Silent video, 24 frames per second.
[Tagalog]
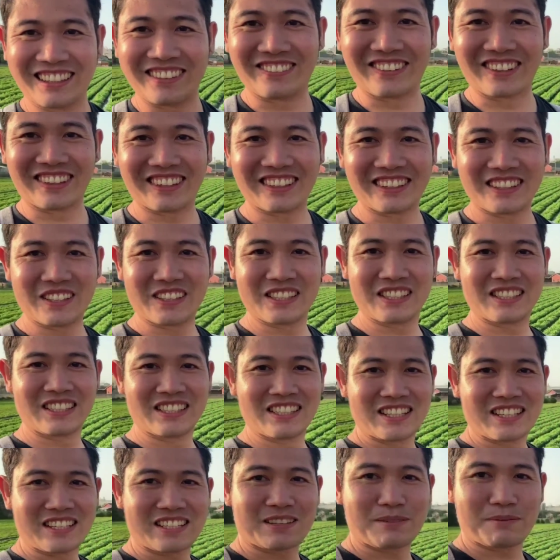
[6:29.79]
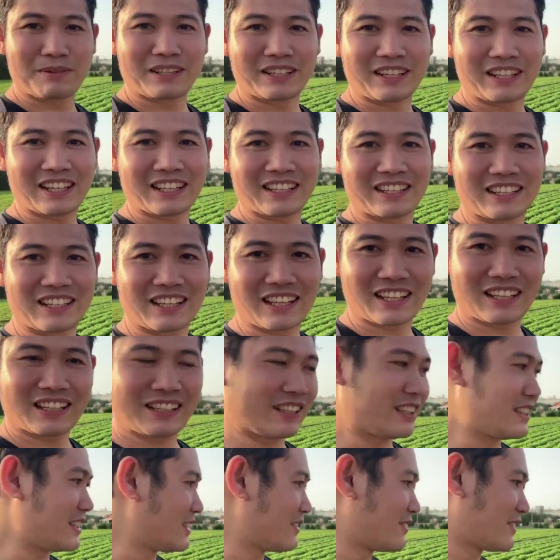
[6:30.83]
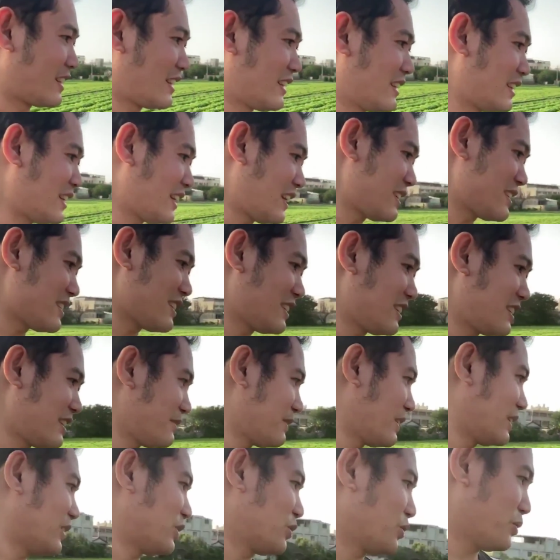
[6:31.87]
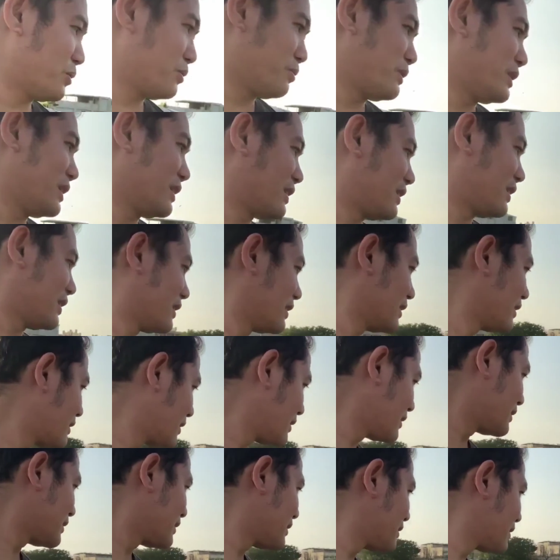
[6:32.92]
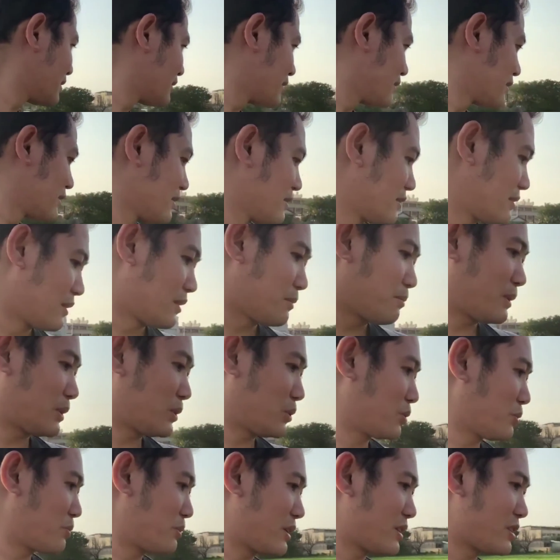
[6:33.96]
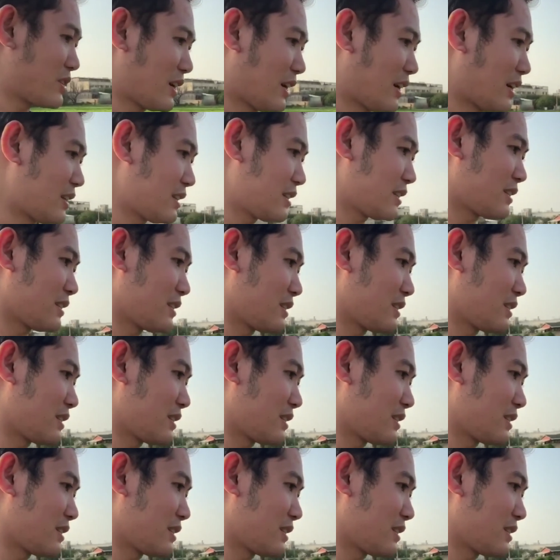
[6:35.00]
Yan, di ba? Sa manihan yan. Ang kasi may tubig. May patubig siya.